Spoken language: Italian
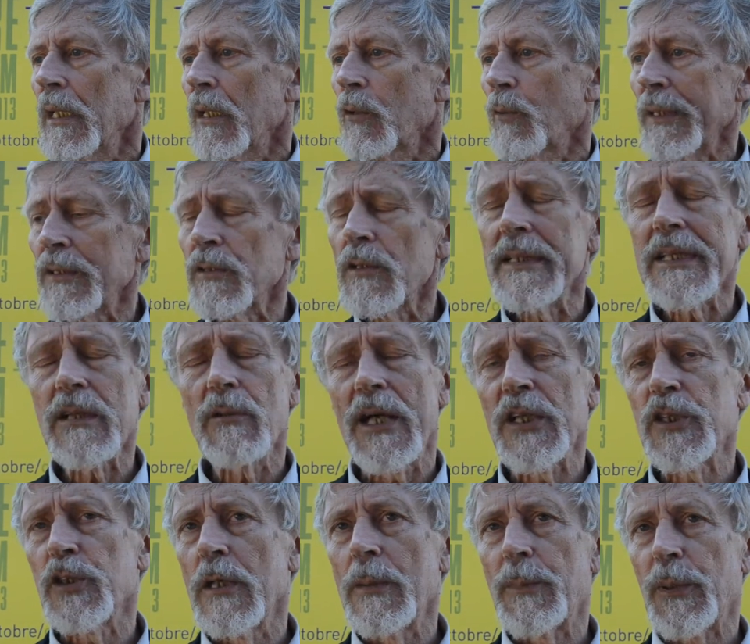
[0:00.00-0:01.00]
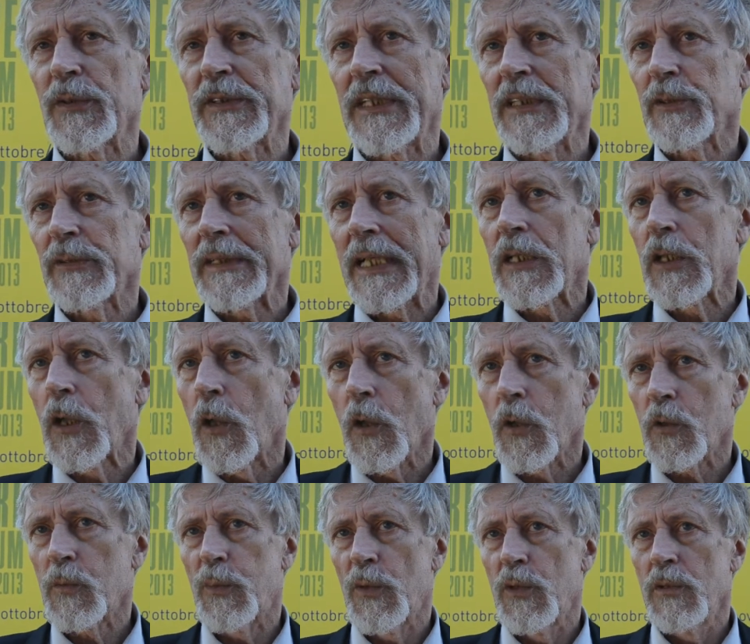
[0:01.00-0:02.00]
Quando il linguaggio è portato dal
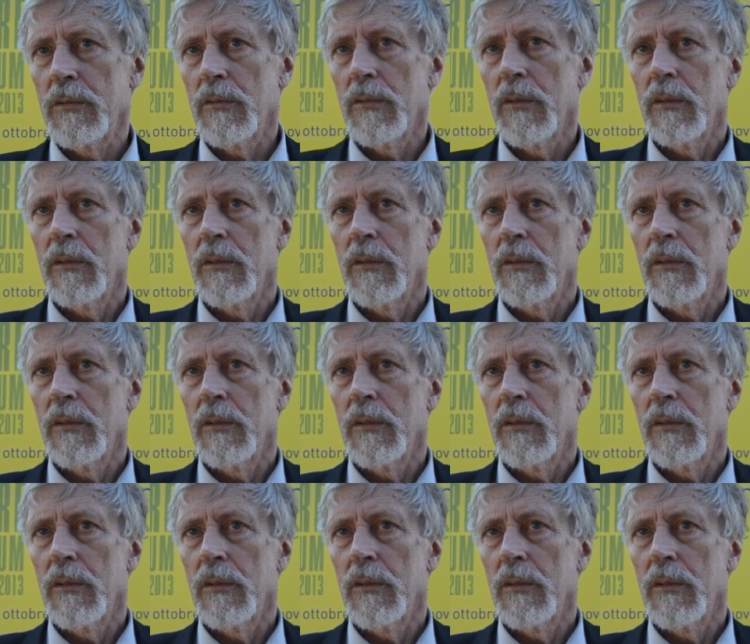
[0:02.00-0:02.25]
corpo,